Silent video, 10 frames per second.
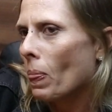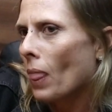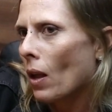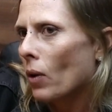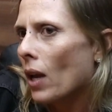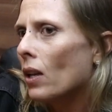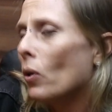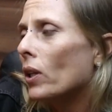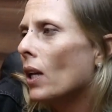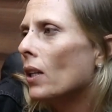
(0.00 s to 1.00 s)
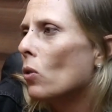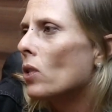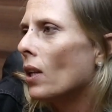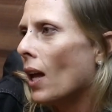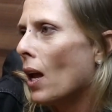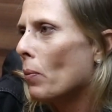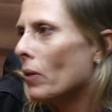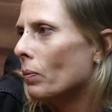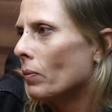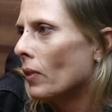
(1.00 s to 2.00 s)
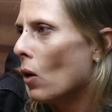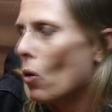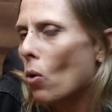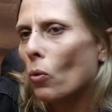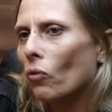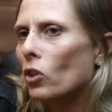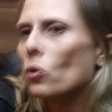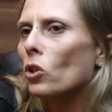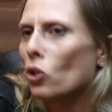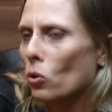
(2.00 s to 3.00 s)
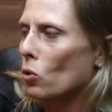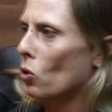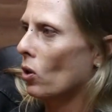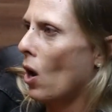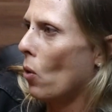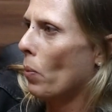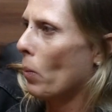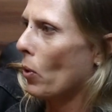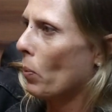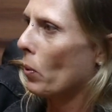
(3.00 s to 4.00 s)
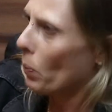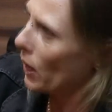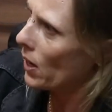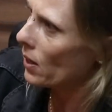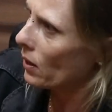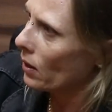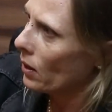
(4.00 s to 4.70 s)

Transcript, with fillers: O que, que não entendeu o cinema, não como um vídeo institucional para a própria empresa,